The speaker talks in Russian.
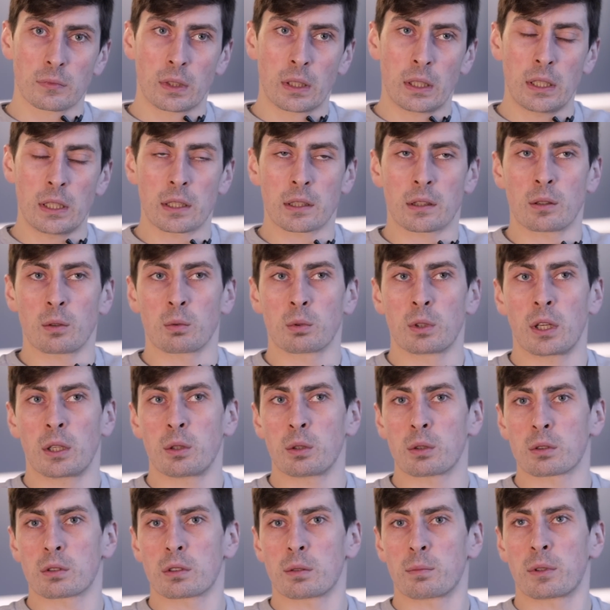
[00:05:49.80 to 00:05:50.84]
Нет, не
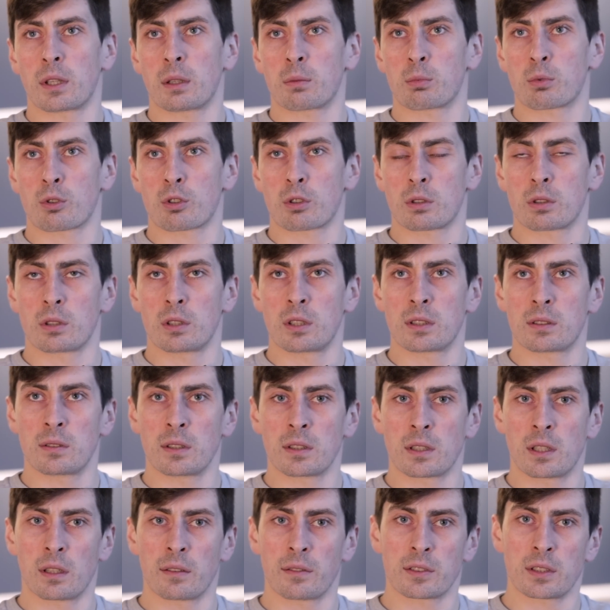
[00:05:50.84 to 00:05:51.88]
удается, потому что
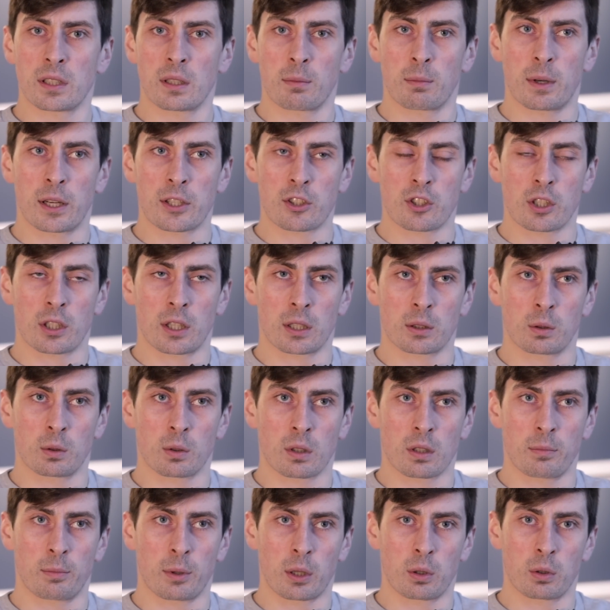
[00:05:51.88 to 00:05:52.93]
действительно все матчи,
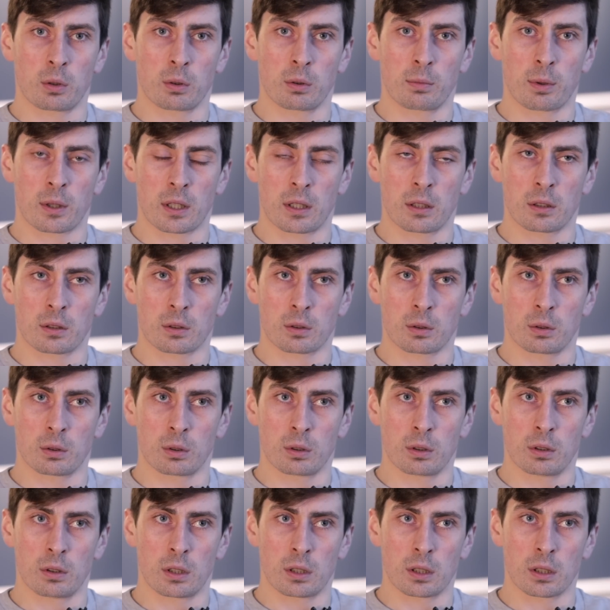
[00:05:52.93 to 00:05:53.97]
которые
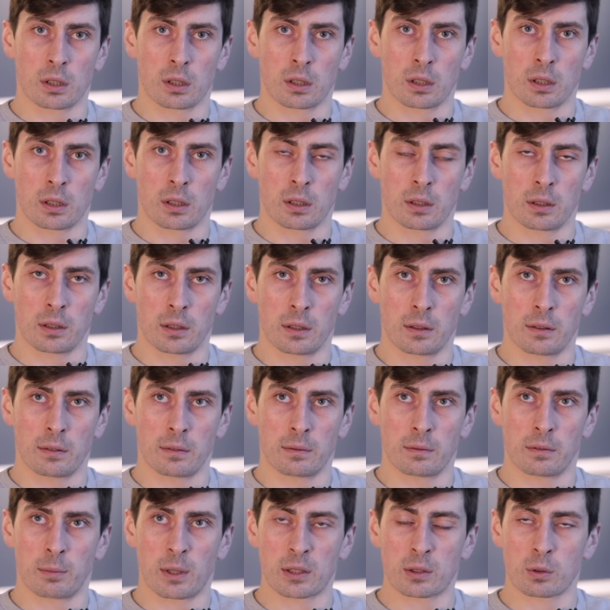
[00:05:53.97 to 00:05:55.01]
происходят э,
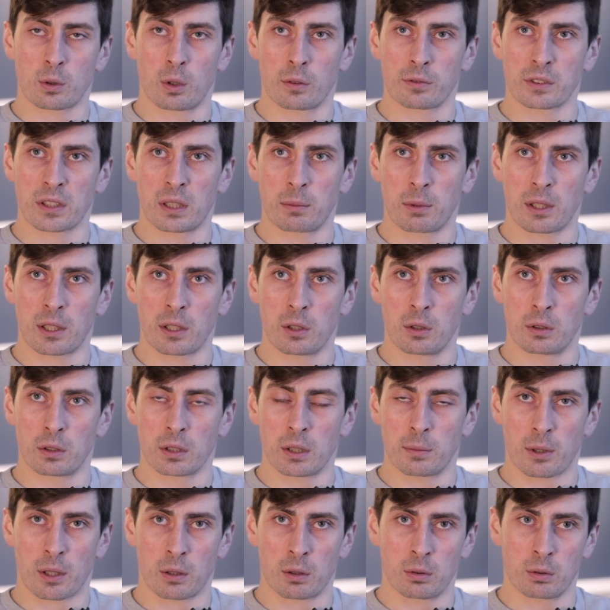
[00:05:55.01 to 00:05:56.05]
в московском
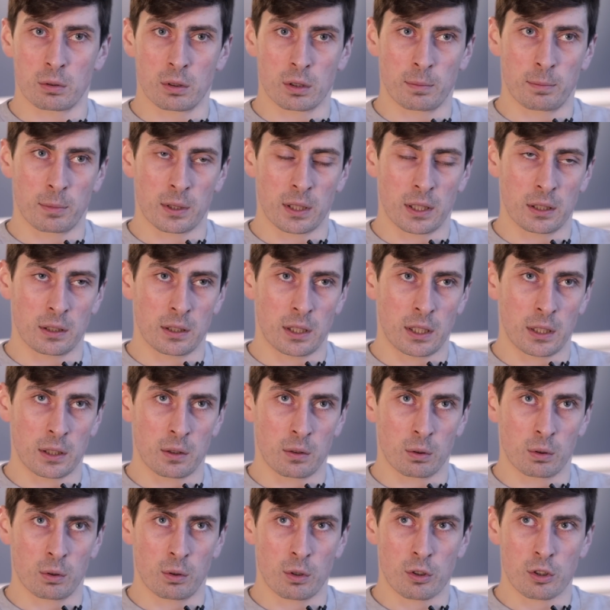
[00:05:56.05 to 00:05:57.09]
регионе, проходят половина
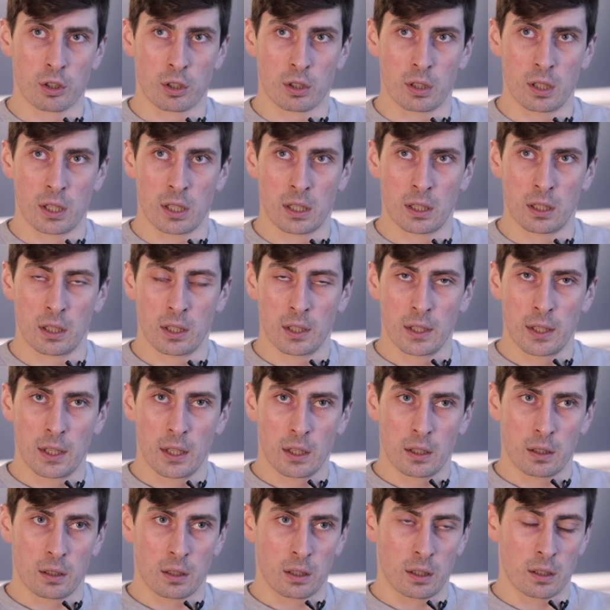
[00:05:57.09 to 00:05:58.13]
третьего ночи, да,
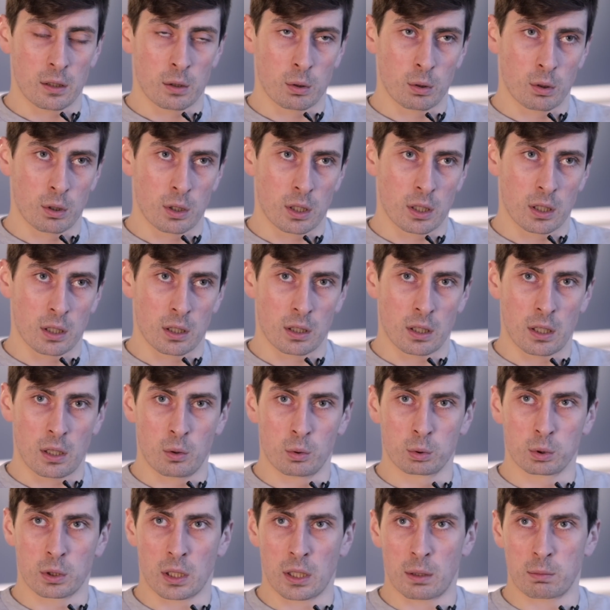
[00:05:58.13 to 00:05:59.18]
и только на
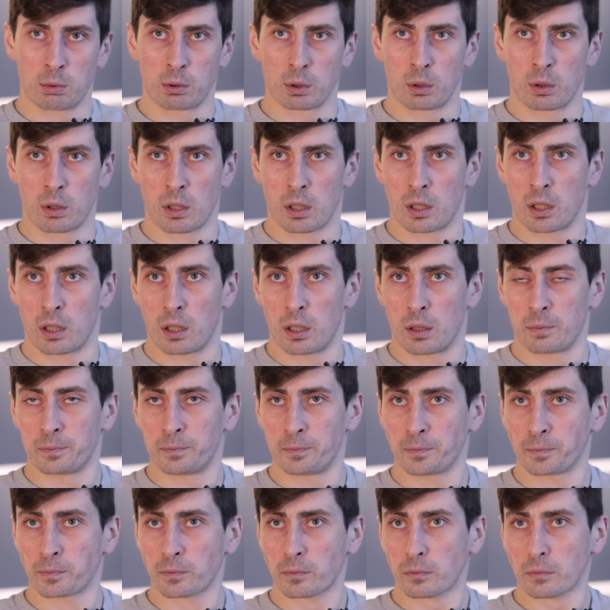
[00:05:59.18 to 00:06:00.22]
утро обзоры
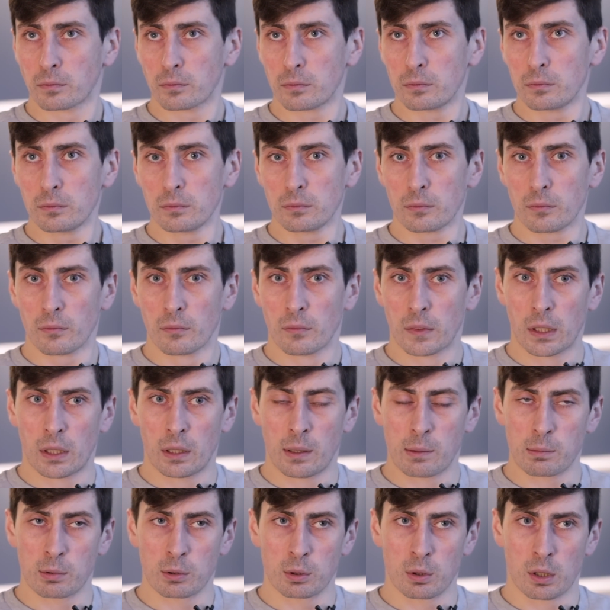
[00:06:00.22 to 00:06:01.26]

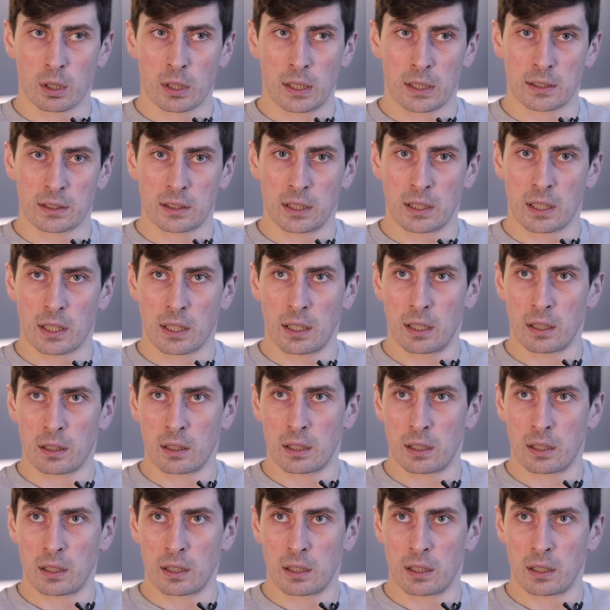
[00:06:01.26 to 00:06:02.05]
обзор, как сыграли,